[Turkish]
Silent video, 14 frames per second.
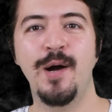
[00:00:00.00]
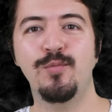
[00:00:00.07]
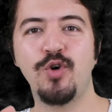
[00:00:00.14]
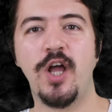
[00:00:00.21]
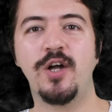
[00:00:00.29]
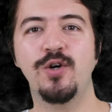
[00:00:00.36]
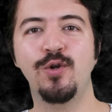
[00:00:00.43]

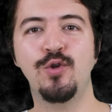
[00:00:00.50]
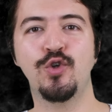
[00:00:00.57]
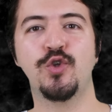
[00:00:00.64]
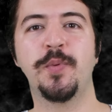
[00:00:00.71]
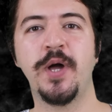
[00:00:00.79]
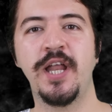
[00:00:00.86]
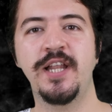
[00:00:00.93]
Burak Erol
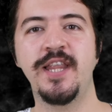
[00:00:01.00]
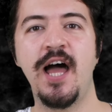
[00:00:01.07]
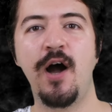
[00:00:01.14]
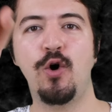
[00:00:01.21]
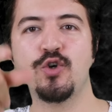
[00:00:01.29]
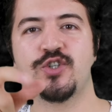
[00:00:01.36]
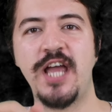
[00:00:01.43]
YouTube kanalına
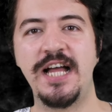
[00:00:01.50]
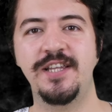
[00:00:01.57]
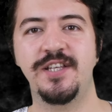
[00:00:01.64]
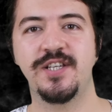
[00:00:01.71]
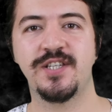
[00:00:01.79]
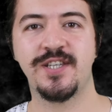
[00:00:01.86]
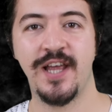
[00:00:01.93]
hoş
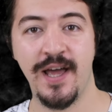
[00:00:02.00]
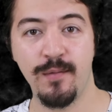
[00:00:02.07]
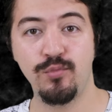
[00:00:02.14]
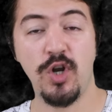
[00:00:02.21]
geldiniz.